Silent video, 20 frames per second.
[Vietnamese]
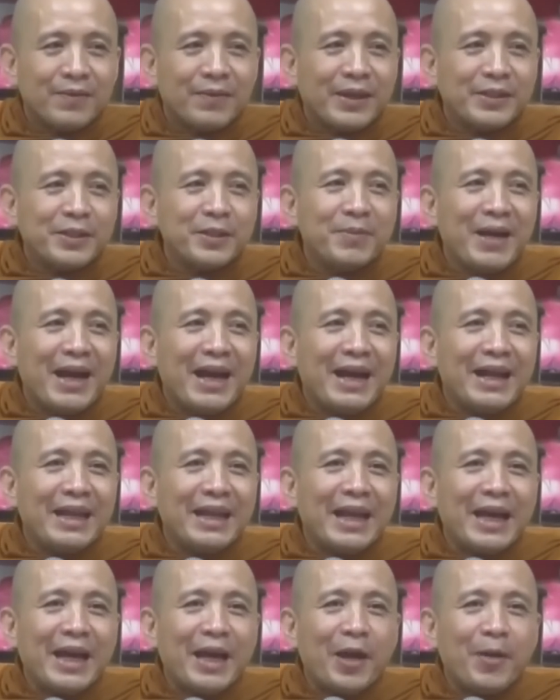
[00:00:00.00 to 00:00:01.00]
và thứ
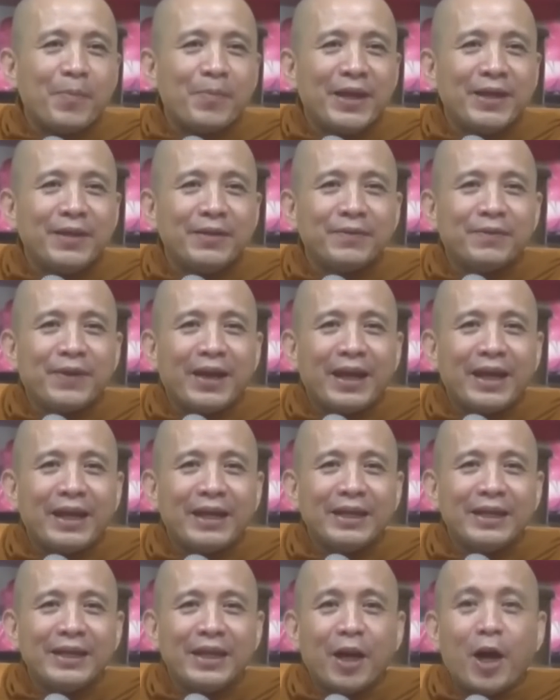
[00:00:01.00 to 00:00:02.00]
ba là mình
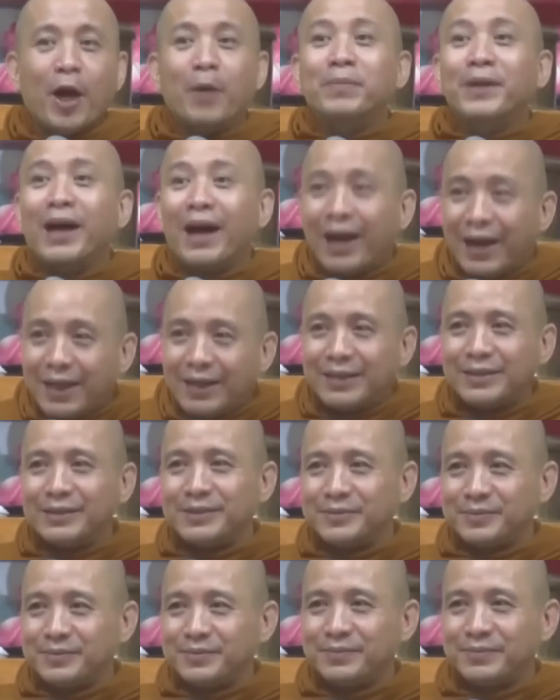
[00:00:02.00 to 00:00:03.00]
phải hợp thời
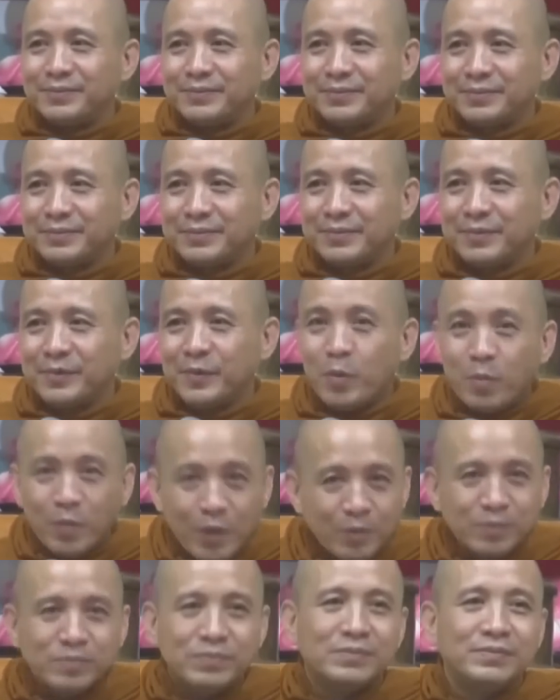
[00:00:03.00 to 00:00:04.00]

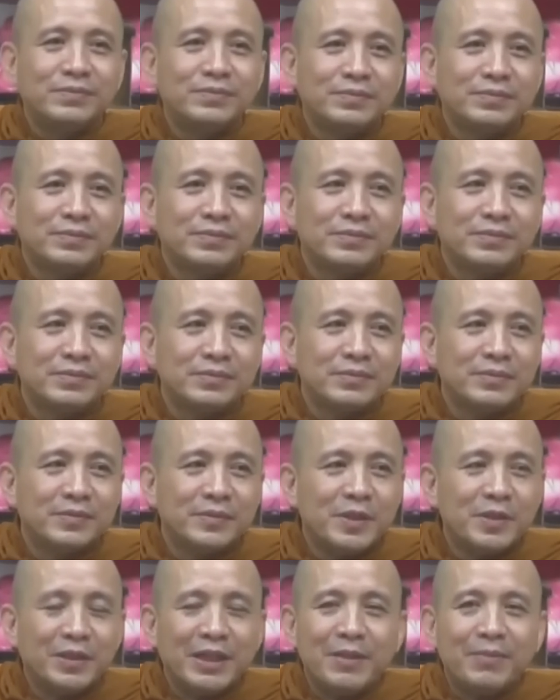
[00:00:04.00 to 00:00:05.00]
đúng lúc
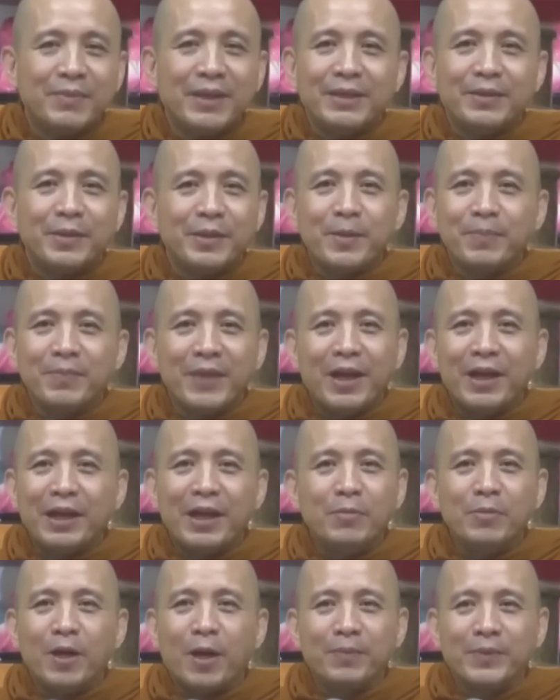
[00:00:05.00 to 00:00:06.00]
nhiều khi mình giúp đỡ
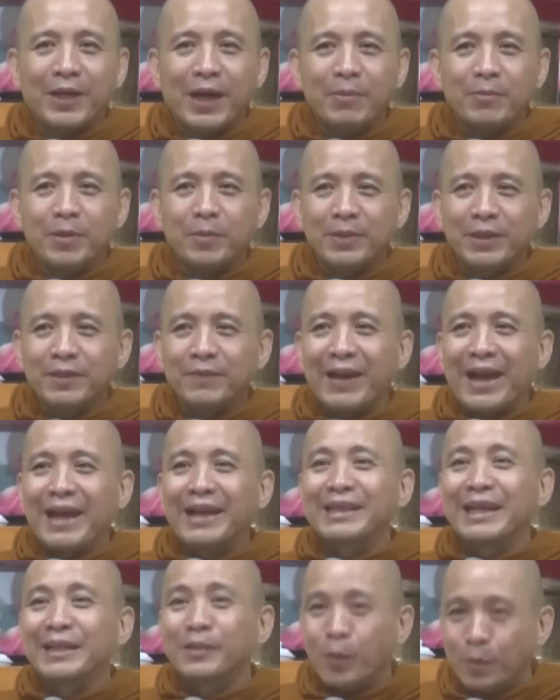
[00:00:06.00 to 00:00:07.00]
không hợp thời một lúc đó nó
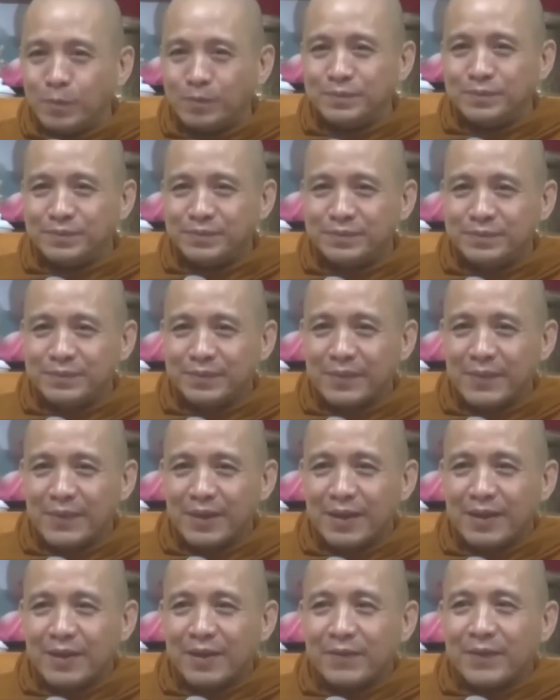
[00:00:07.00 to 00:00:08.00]
phản cái tác dụng
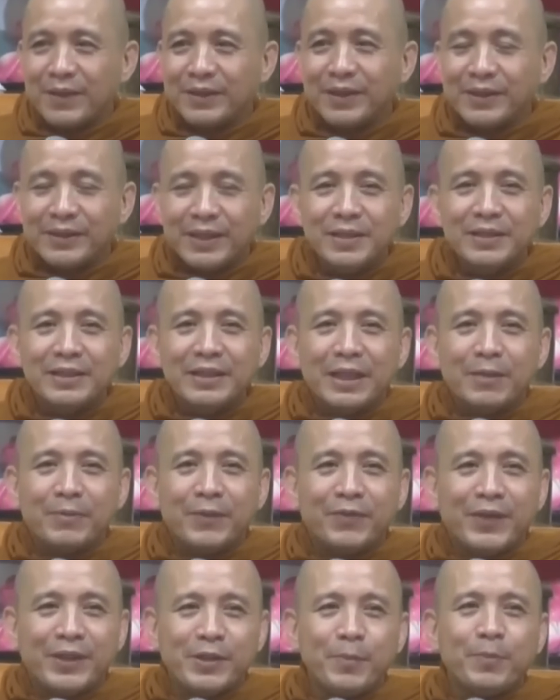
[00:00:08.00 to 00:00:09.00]
và thứ tư là
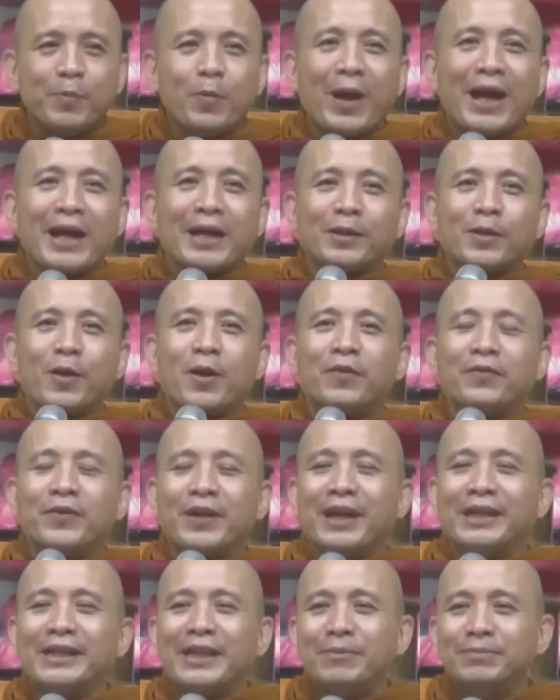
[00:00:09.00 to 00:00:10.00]
mình phải giúp hoàn toàn
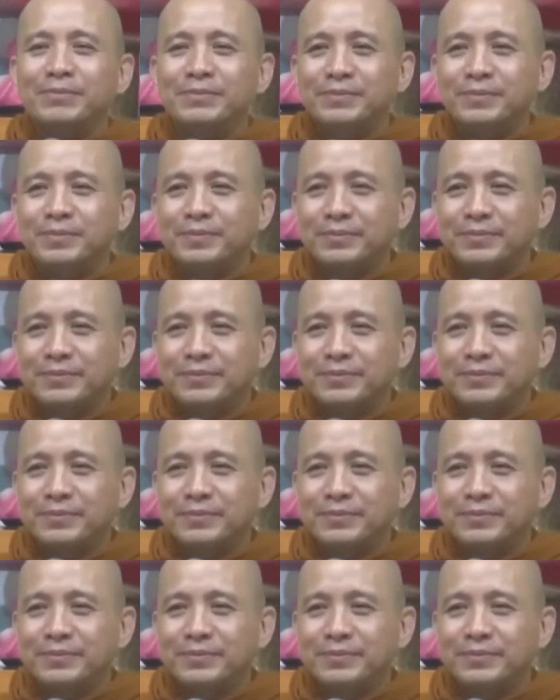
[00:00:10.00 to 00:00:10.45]
với cái tâm